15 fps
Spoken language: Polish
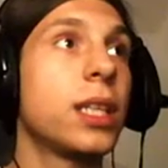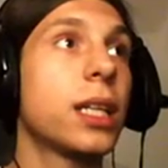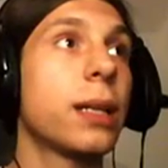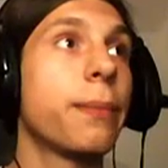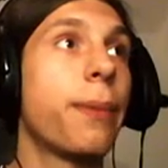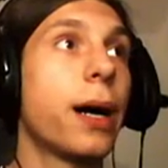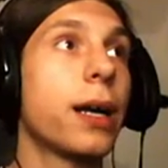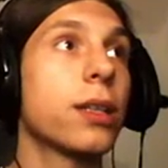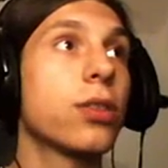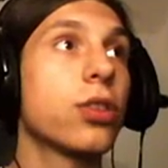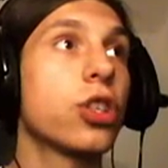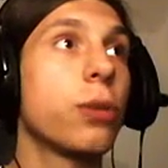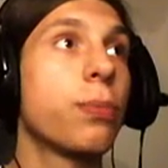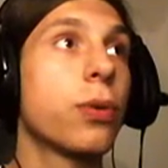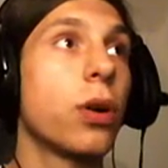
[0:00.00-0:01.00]
Jadę bardzo
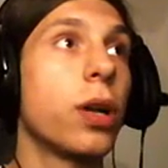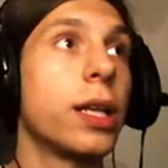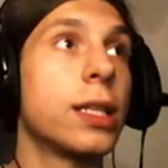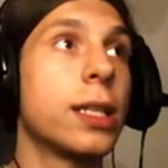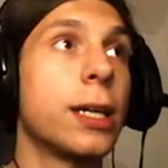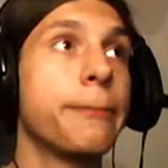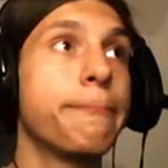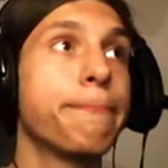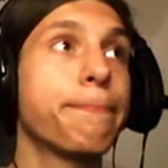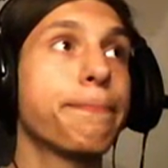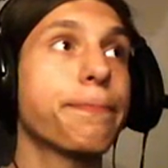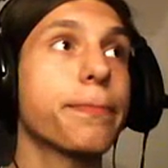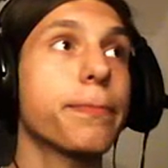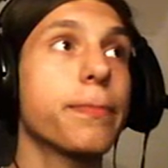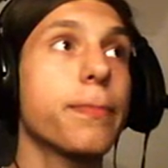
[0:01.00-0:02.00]
szybko lecę.
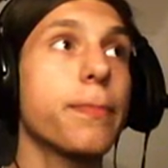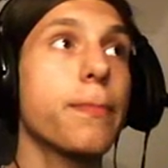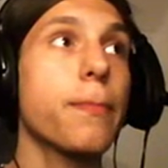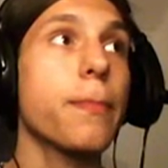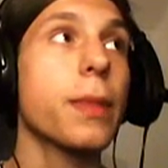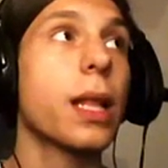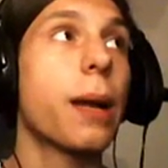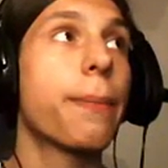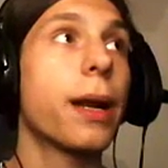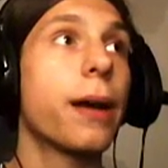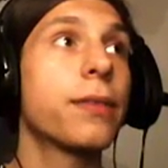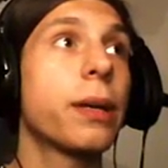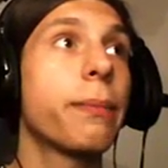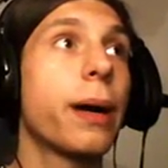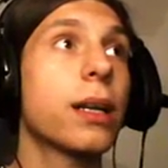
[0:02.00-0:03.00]

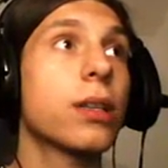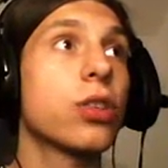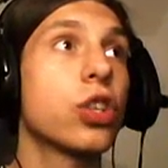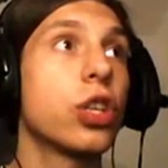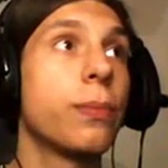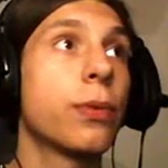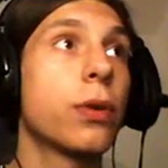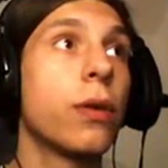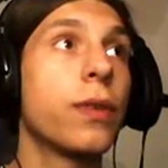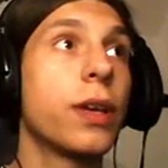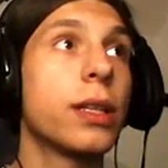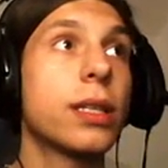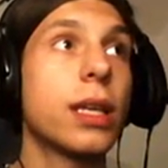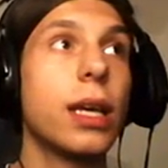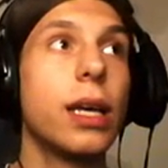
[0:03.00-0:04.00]
Naprawdę bardzo szybko,
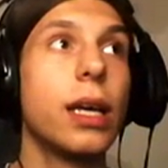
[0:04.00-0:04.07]
więc